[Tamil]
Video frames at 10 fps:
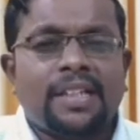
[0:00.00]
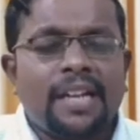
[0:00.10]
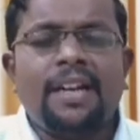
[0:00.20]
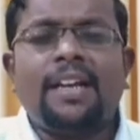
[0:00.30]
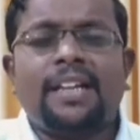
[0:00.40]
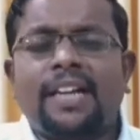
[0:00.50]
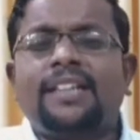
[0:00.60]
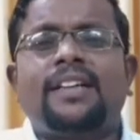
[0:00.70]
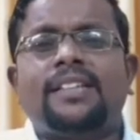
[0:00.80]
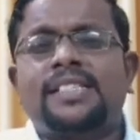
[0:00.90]
என்ன
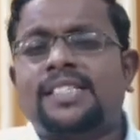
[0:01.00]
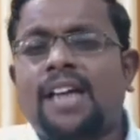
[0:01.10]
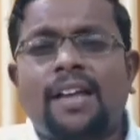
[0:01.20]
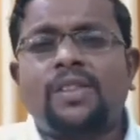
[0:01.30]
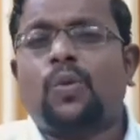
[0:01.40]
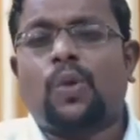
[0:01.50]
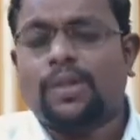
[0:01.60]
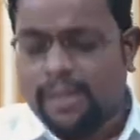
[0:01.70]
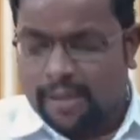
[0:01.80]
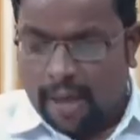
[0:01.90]
எனக்கு அந்த சாந்த
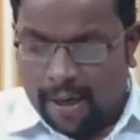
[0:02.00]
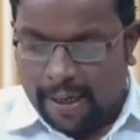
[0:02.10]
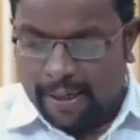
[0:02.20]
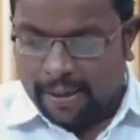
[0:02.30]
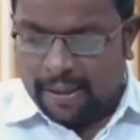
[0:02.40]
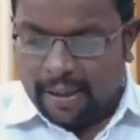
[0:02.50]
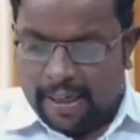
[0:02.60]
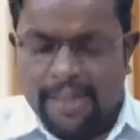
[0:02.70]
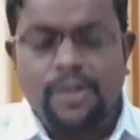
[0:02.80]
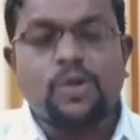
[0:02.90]
குணத்தை தாங்க
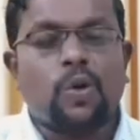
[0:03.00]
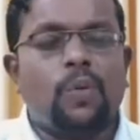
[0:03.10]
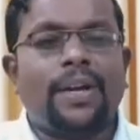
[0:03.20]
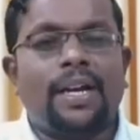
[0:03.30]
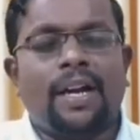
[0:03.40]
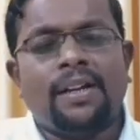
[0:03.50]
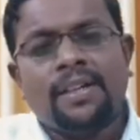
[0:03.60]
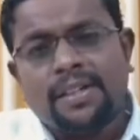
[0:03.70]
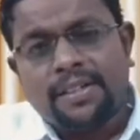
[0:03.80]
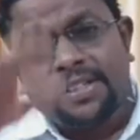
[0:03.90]
என்று சொல்வீங்கன்னா
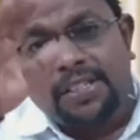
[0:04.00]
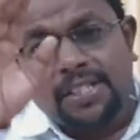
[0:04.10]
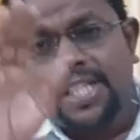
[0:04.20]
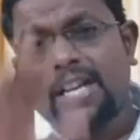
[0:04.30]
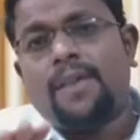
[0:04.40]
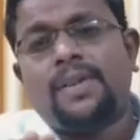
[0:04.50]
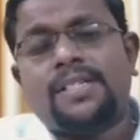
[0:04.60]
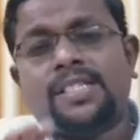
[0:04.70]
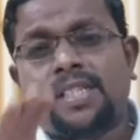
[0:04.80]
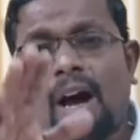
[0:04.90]
நிச்சயம் அவர்
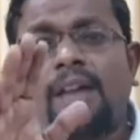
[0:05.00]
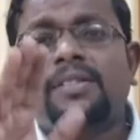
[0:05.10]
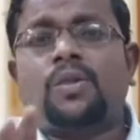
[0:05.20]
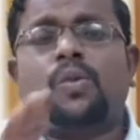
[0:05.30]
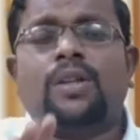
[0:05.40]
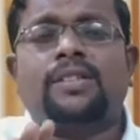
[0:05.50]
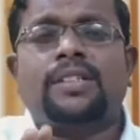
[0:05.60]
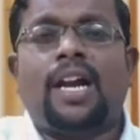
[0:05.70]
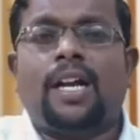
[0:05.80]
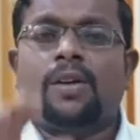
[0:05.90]
சாந்த
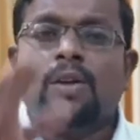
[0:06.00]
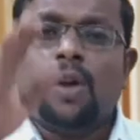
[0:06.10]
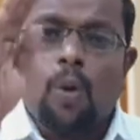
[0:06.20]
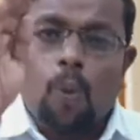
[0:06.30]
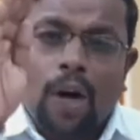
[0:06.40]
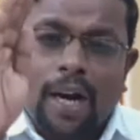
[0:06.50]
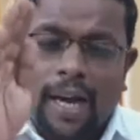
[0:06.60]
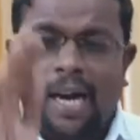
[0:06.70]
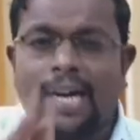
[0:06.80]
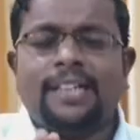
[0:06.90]
குணத்தினால் உங்களை
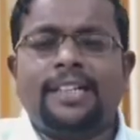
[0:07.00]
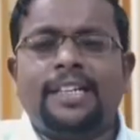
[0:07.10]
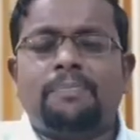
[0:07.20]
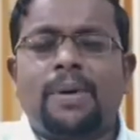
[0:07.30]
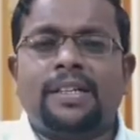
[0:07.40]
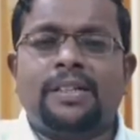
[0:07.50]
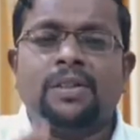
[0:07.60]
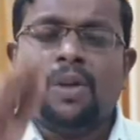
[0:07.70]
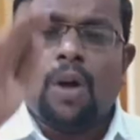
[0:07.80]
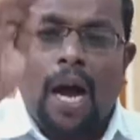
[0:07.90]
அலங்கரிப்பார்
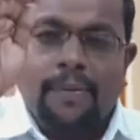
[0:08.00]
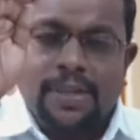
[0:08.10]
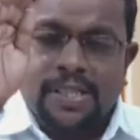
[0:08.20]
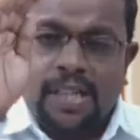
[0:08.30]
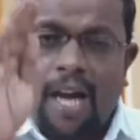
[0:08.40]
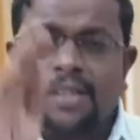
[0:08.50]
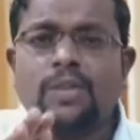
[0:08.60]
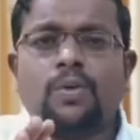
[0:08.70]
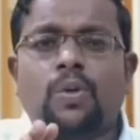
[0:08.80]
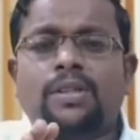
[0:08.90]
அந்த
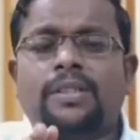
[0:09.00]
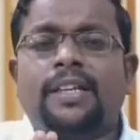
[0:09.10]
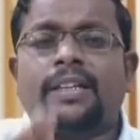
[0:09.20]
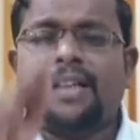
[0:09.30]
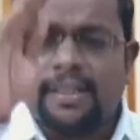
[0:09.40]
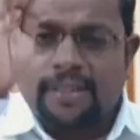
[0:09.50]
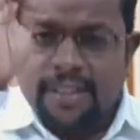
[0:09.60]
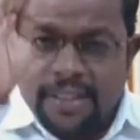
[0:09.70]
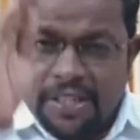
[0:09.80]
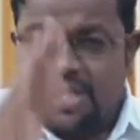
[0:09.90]
சாந்த குணத்தை கத்த
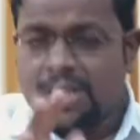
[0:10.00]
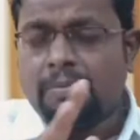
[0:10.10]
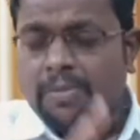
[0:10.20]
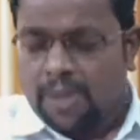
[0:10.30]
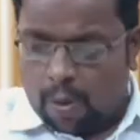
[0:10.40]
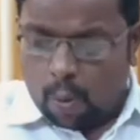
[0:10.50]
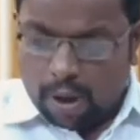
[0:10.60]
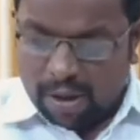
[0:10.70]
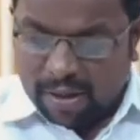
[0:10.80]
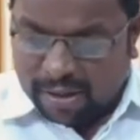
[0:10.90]
நிச்சயம்
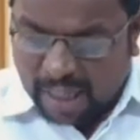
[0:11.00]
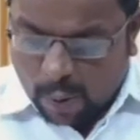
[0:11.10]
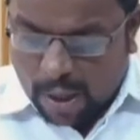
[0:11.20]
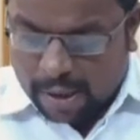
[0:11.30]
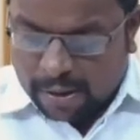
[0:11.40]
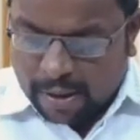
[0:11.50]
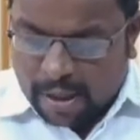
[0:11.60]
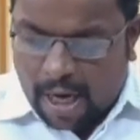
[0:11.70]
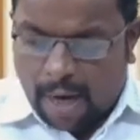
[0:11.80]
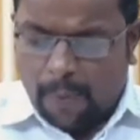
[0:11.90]
உங்களுக்கு தருவார்
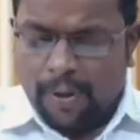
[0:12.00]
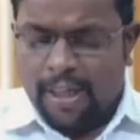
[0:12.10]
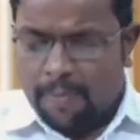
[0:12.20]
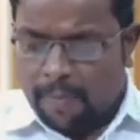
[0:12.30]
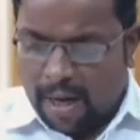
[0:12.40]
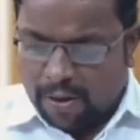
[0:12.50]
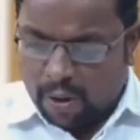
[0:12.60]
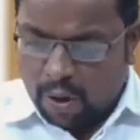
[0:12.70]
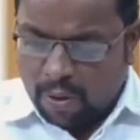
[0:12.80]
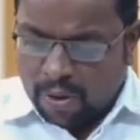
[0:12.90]
அப்போ இங்கே
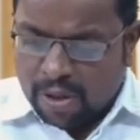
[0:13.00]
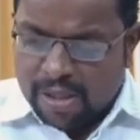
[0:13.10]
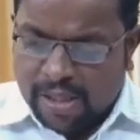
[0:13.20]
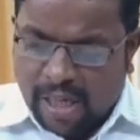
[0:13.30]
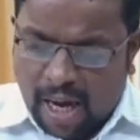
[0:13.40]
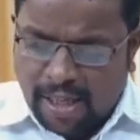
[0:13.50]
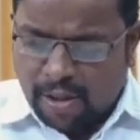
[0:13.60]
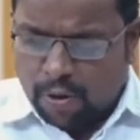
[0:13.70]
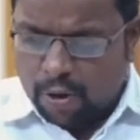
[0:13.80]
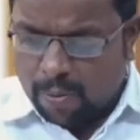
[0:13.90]
பார்க்குறோம்
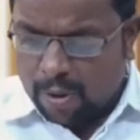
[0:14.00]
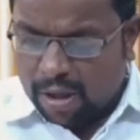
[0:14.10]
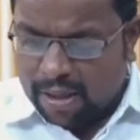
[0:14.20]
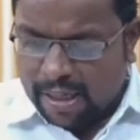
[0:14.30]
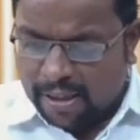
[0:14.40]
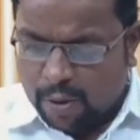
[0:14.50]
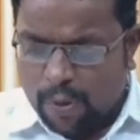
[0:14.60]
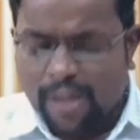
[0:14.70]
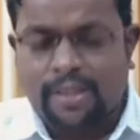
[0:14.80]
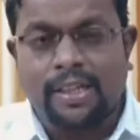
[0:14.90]
சாந்த அவர்களை கர்த்தர்
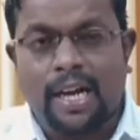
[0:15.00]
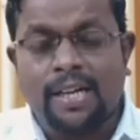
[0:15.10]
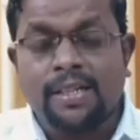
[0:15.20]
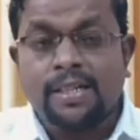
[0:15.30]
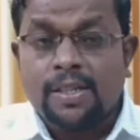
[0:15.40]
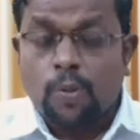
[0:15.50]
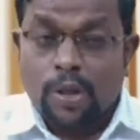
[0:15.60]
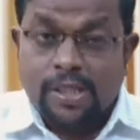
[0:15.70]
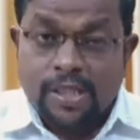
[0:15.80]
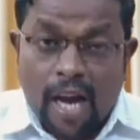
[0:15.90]
உயர்த்துகிறார்
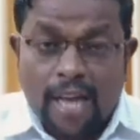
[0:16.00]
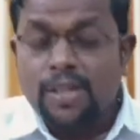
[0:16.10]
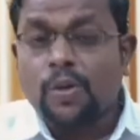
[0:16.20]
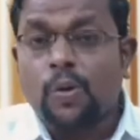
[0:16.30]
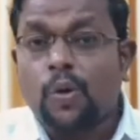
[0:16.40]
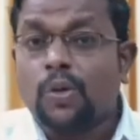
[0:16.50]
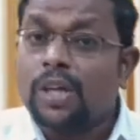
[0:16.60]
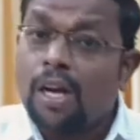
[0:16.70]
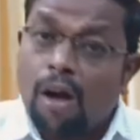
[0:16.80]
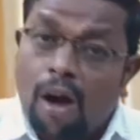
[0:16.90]
ஒரு சாந்த குணம்
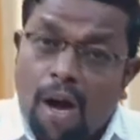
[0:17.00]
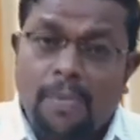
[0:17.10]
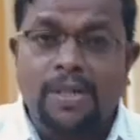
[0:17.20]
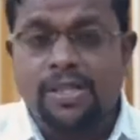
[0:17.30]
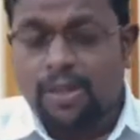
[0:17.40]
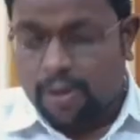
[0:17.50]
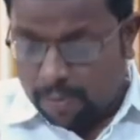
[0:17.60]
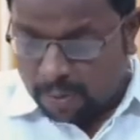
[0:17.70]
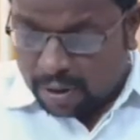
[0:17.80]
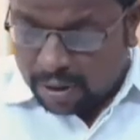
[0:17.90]
எல்லா மனுஷருக்கும்